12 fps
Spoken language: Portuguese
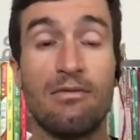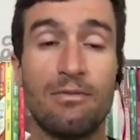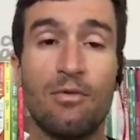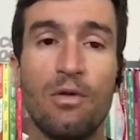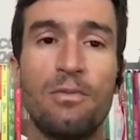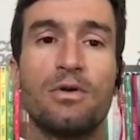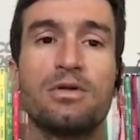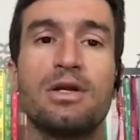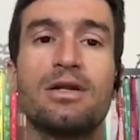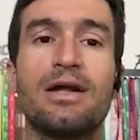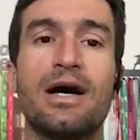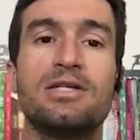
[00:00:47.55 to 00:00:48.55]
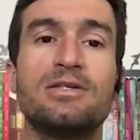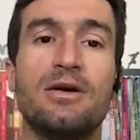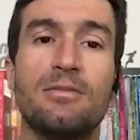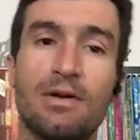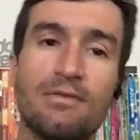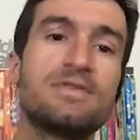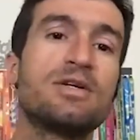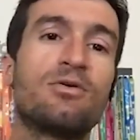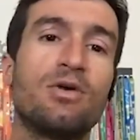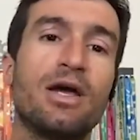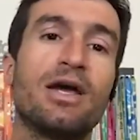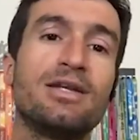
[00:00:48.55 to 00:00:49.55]
É uma boa oportunidade para
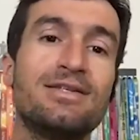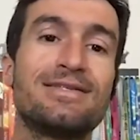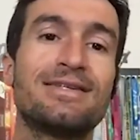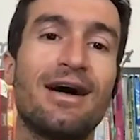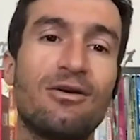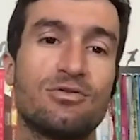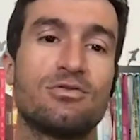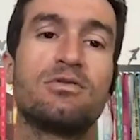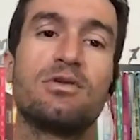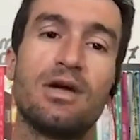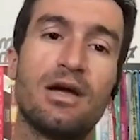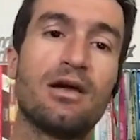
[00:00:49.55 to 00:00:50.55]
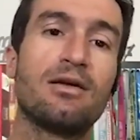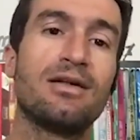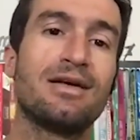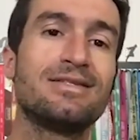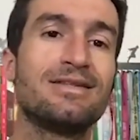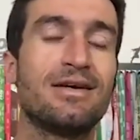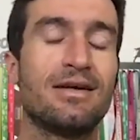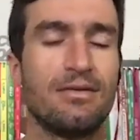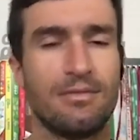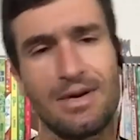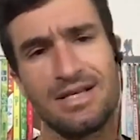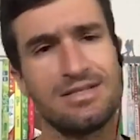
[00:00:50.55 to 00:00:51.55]
você correr descalço, é, na
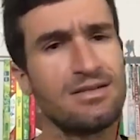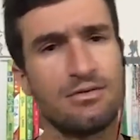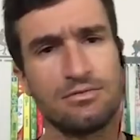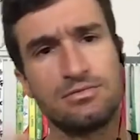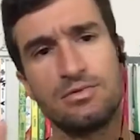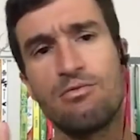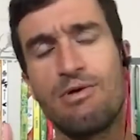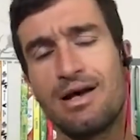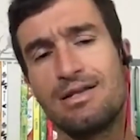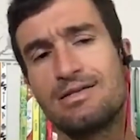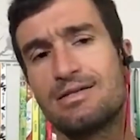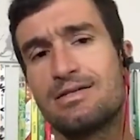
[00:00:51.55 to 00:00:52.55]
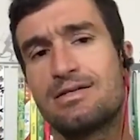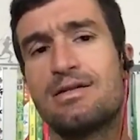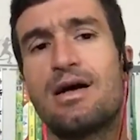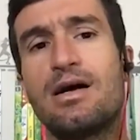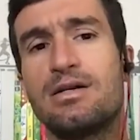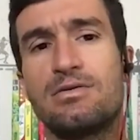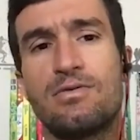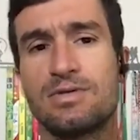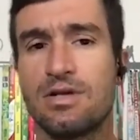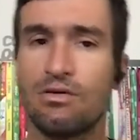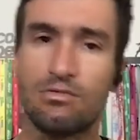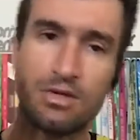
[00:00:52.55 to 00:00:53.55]
esteira. Mas não, não há necessidade de
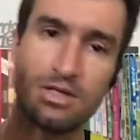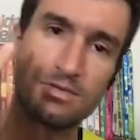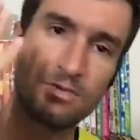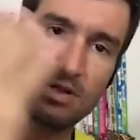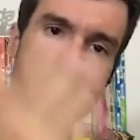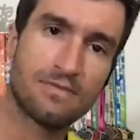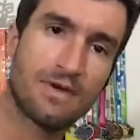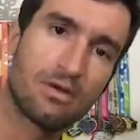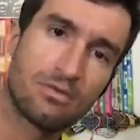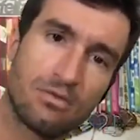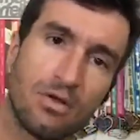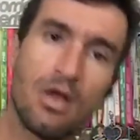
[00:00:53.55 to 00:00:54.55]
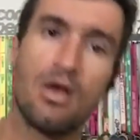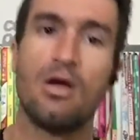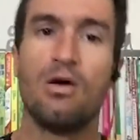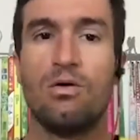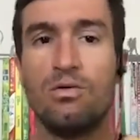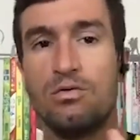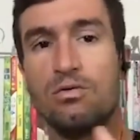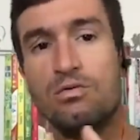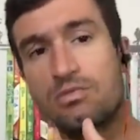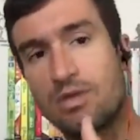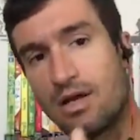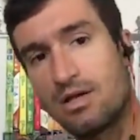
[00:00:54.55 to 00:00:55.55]
você ter um tênis para asfalto,
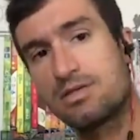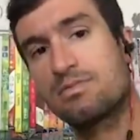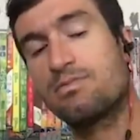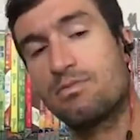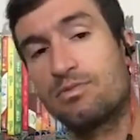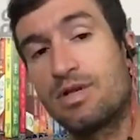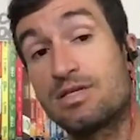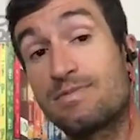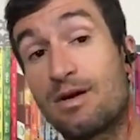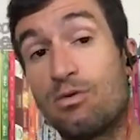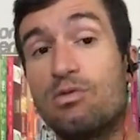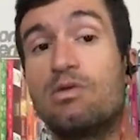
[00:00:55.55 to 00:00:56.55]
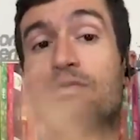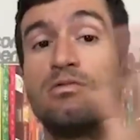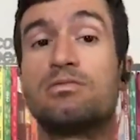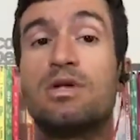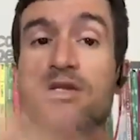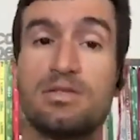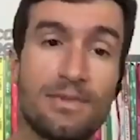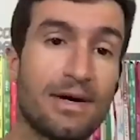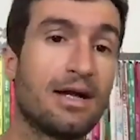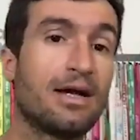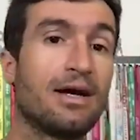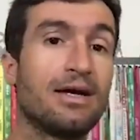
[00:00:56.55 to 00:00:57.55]
um tênis, um tênis para rua, um tênis
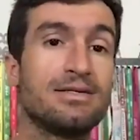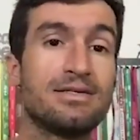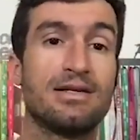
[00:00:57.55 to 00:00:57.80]
para a